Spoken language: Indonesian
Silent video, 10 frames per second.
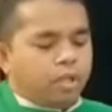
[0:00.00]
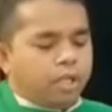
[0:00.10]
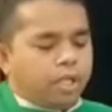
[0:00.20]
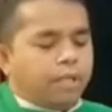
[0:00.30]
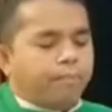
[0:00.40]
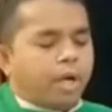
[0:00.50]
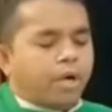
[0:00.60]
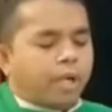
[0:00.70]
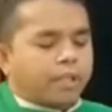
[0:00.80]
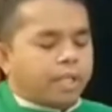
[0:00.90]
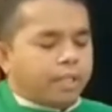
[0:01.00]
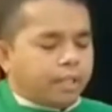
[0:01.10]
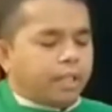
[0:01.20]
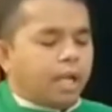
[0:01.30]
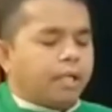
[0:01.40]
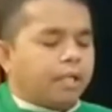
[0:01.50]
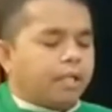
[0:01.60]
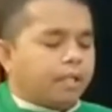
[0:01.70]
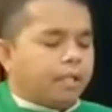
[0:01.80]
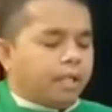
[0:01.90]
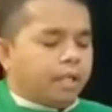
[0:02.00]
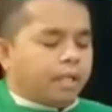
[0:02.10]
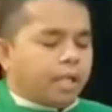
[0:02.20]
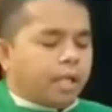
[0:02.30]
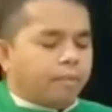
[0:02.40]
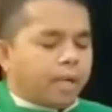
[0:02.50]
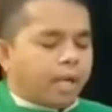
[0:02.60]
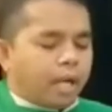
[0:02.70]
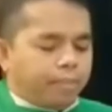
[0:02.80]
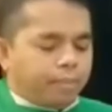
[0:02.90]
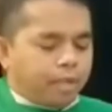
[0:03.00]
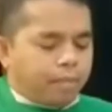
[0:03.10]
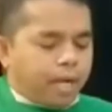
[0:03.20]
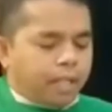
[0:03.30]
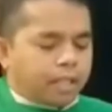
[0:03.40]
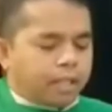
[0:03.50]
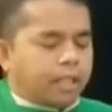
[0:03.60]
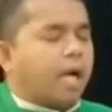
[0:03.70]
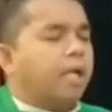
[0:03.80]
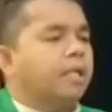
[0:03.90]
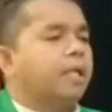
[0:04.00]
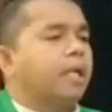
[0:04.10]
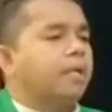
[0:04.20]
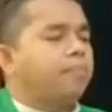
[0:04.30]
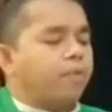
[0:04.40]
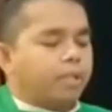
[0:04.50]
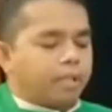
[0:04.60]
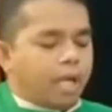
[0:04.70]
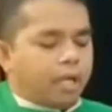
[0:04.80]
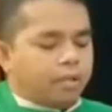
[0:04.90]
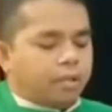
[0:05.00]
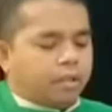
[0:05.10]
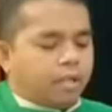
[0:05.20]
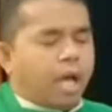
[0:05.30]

Ini menguatkan kita lagi dalam menghadapi berbagai tantangan karya pewartaan,